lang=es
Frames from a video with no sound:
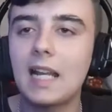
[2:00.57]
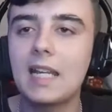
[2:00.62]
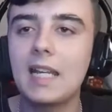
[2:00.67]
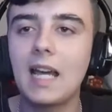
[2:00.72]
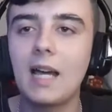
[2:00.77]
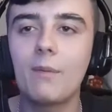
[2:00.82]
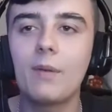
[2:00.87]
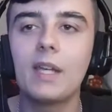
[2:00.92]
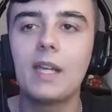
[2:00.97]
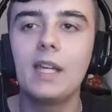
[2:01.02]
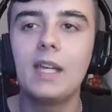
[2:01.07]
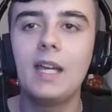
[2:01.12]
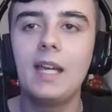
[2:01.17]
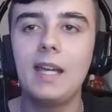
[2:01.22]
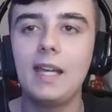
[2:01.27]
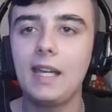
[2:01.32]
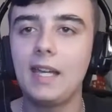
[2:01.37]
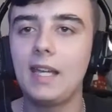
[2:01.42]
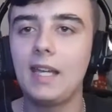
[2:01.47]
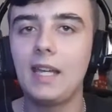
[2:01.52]
las naves,
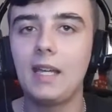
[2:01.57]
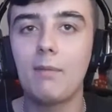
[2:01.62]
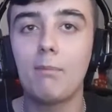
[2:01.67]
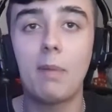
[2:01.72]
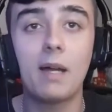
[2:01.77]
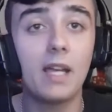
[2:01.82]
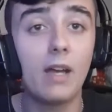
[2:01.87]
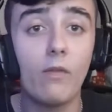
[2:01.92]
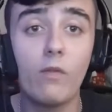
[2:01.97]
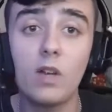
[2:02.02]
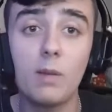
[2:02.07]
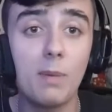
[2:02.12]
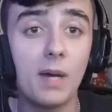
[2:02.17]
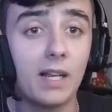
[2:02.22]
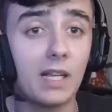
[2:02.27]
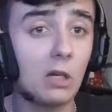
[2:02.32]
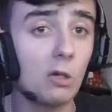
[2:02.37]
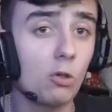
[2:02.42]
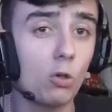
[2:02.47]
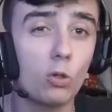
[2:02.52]
eh, vais a flipar creo